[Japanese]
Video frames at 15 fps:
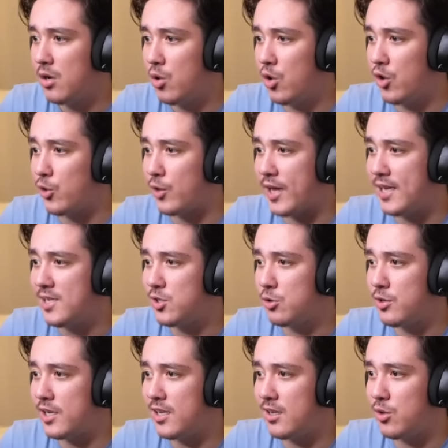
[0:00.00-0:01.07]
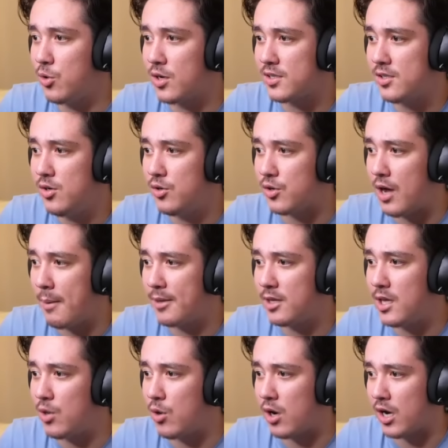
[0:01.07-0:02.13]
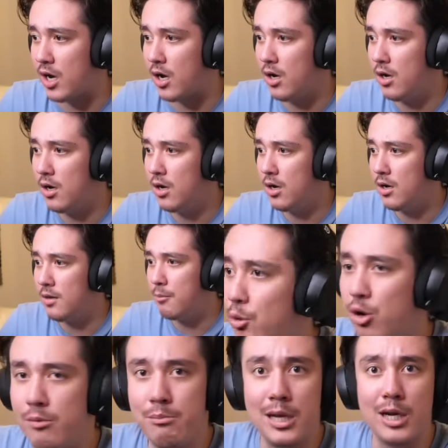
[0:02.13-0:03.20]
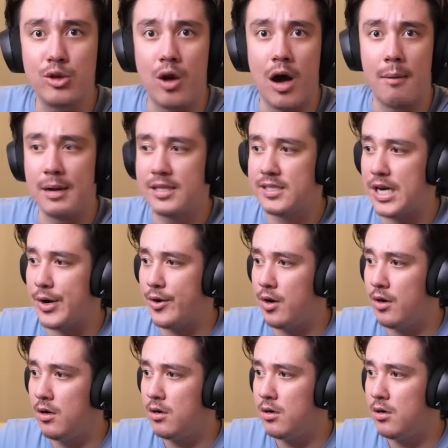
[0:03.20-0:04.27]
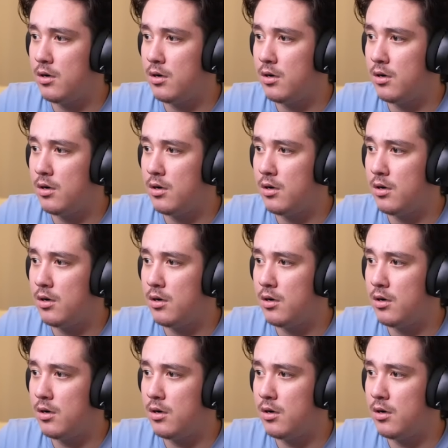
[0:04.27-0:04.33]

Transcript: この人幻想的な動画作るのハマってんのかな僕見るのハマっちゃうよ